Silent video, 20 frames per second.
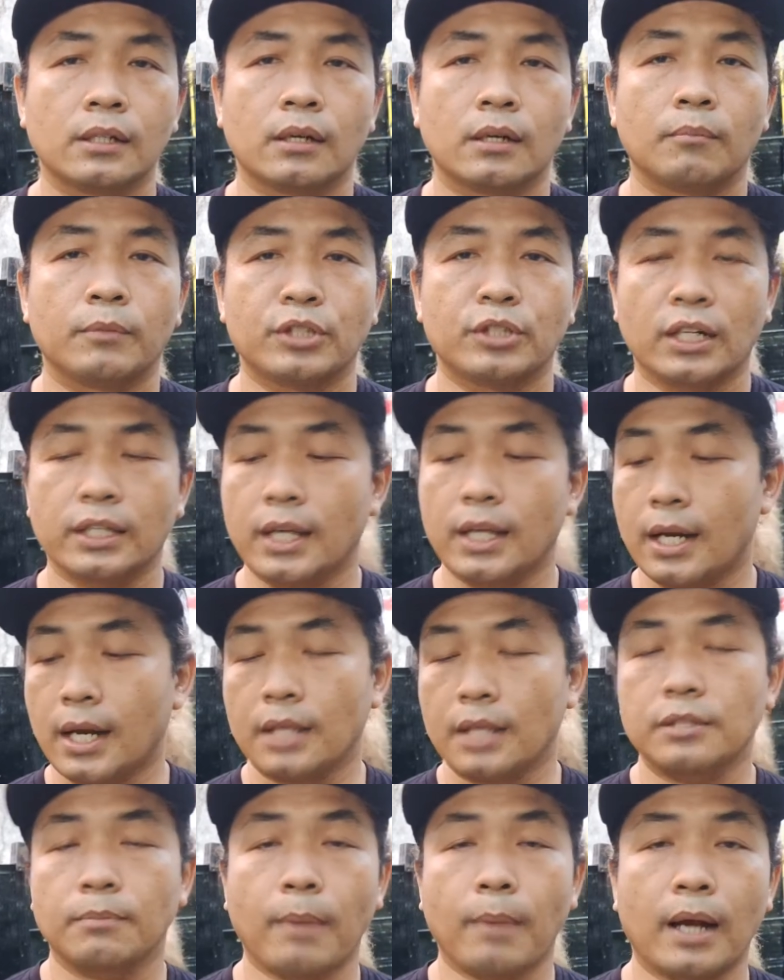misalnya
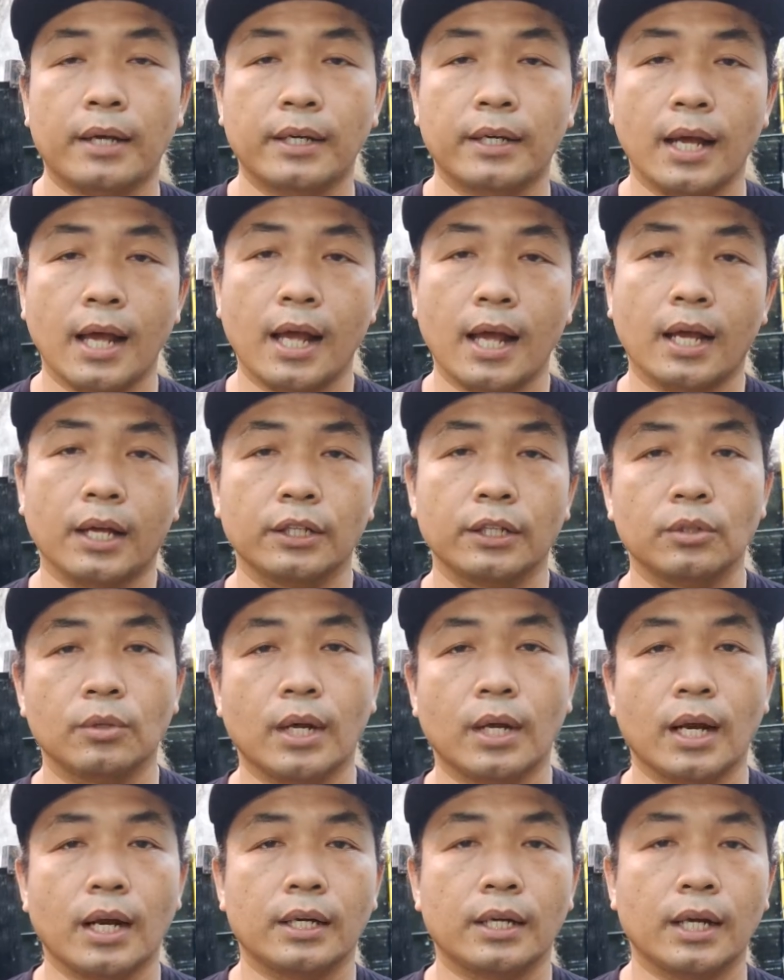nasi padang itu
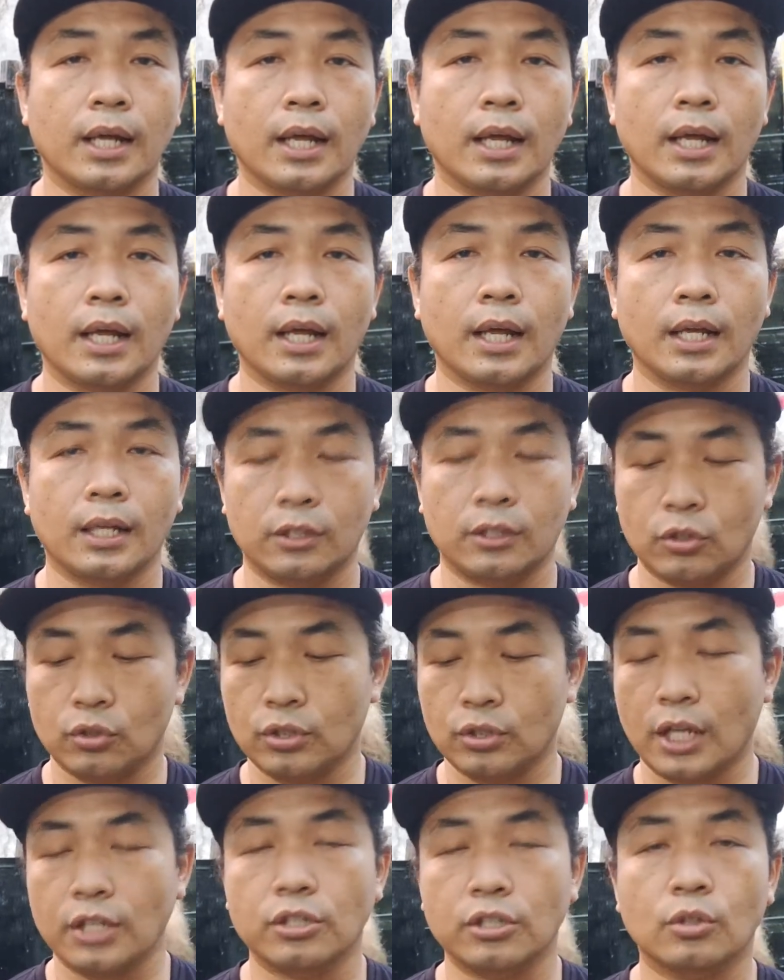kan ada
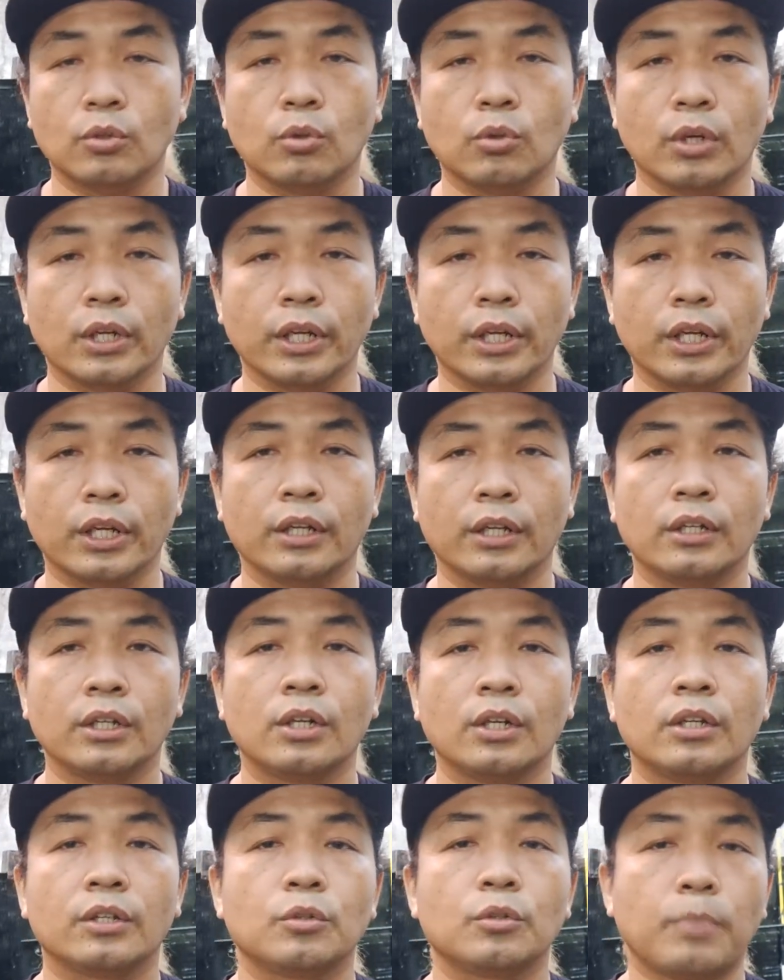terus nasi gurih
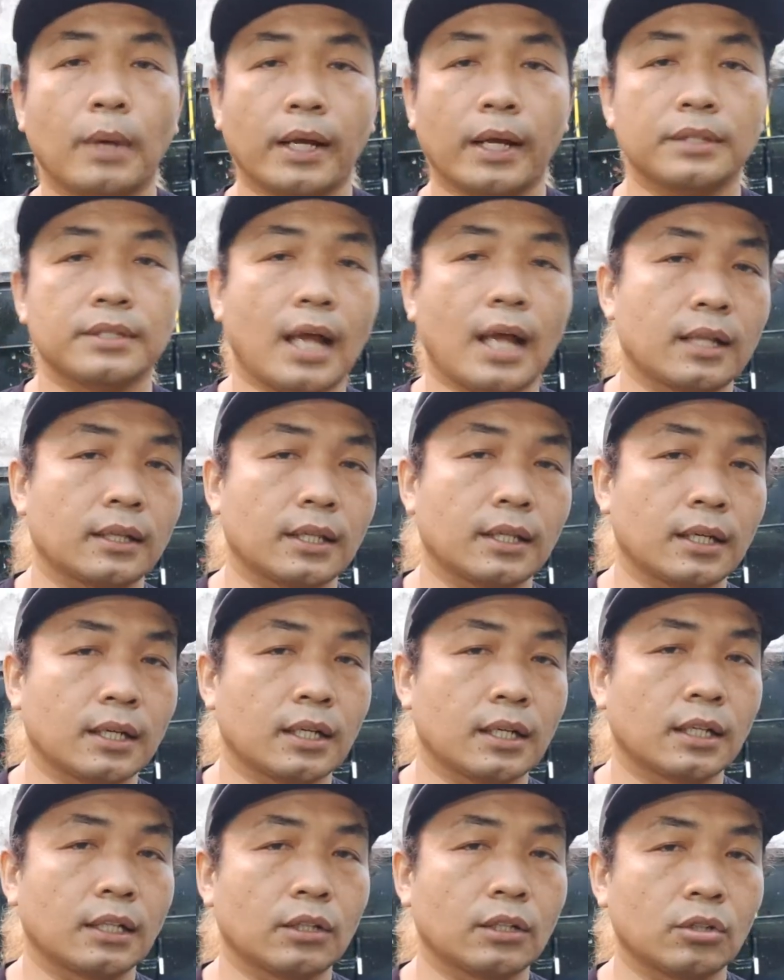itu pakai
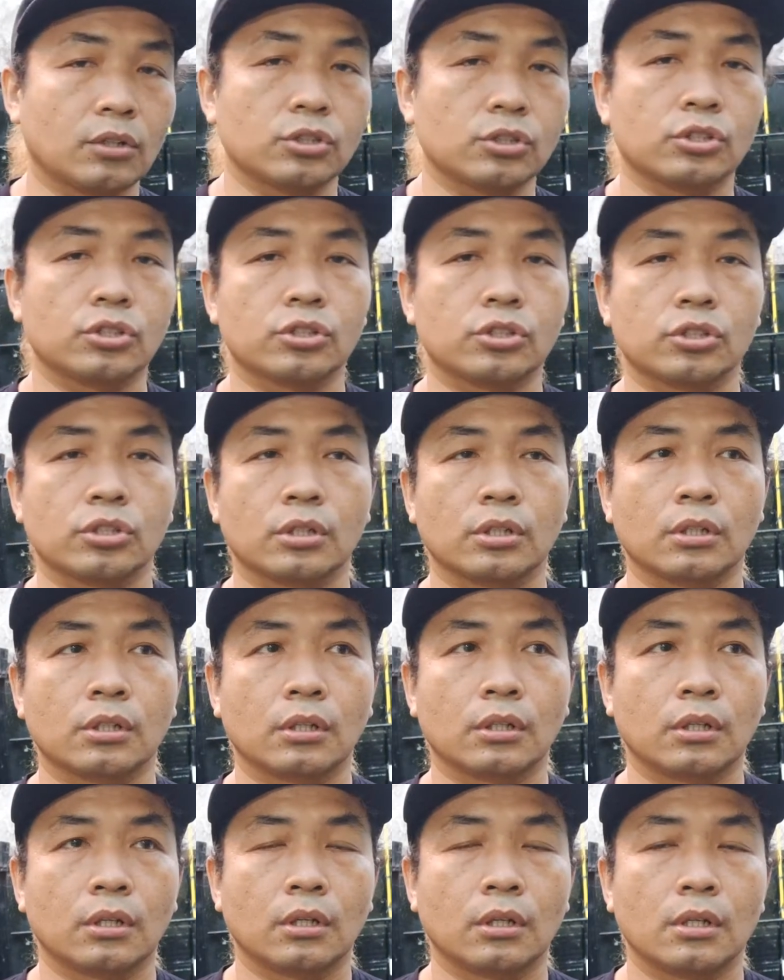santan terus
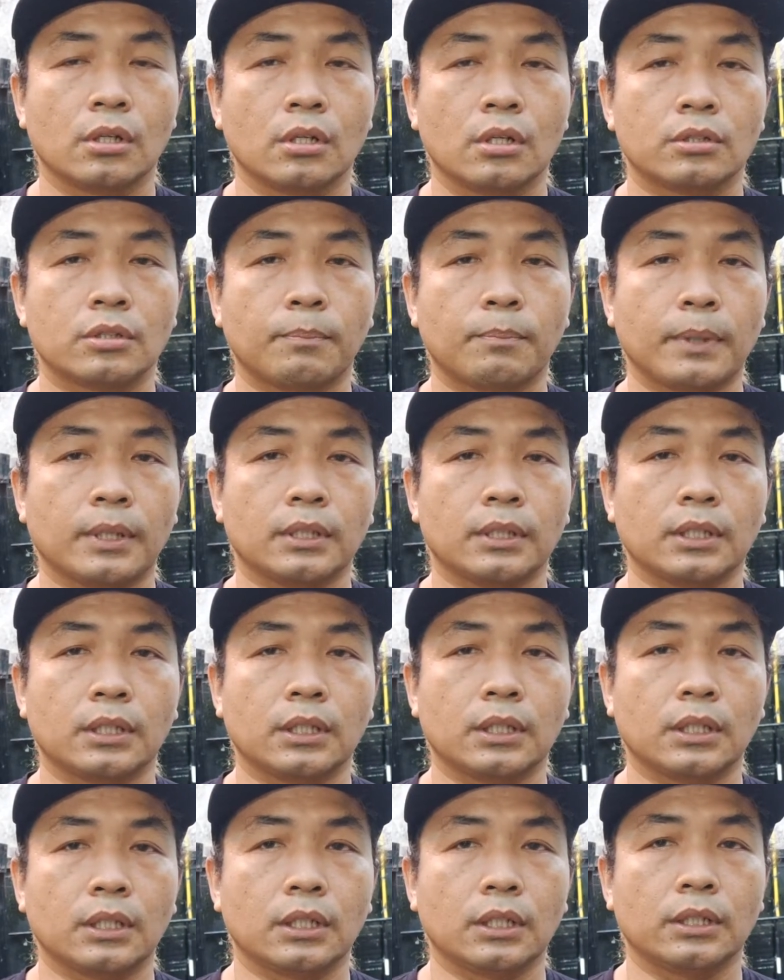
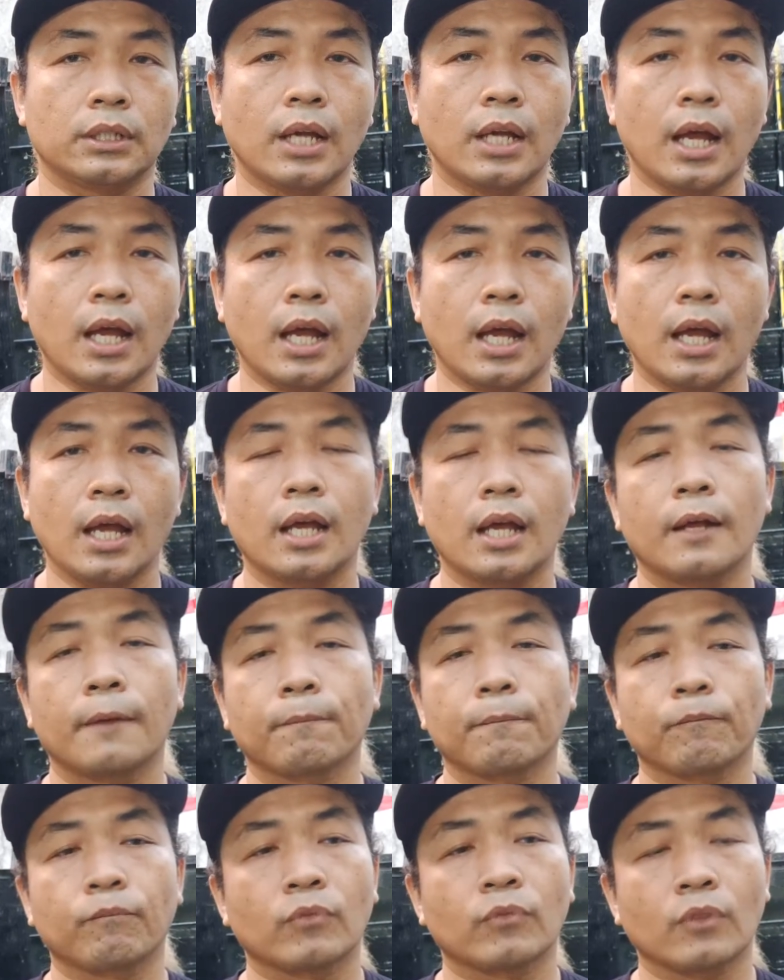seperti ya
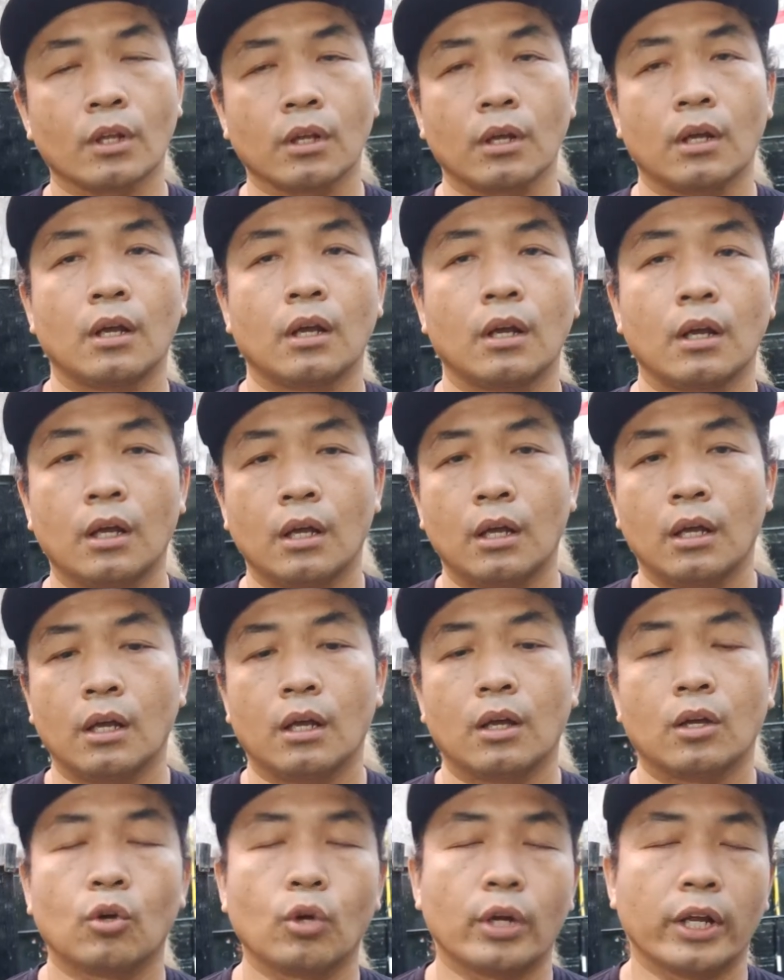
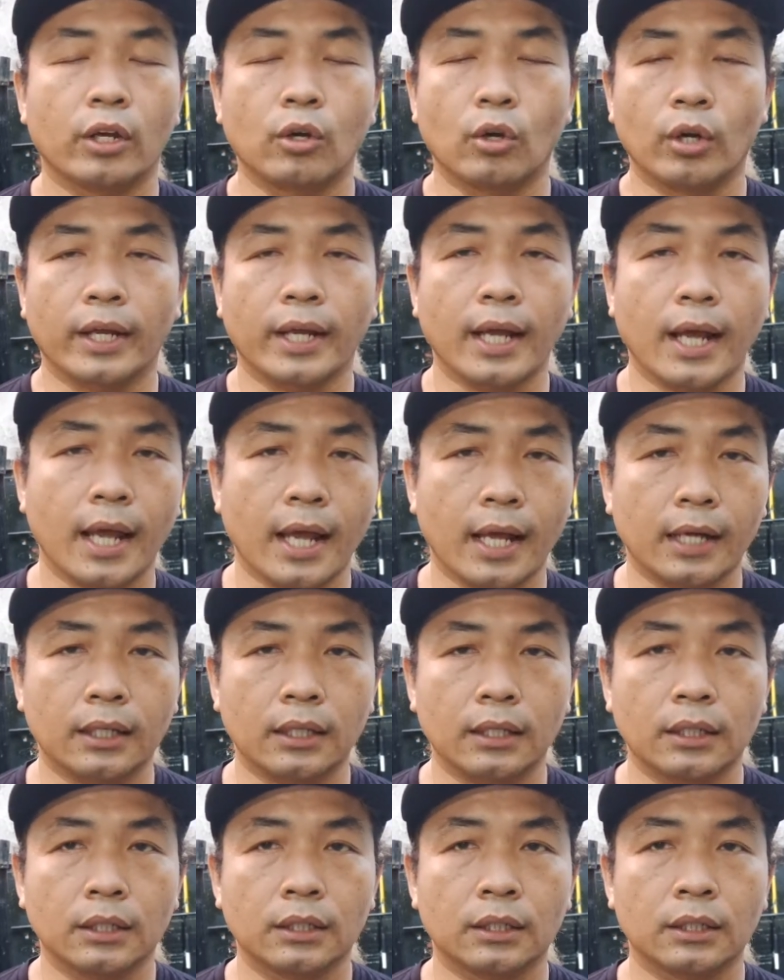goreng-gorengan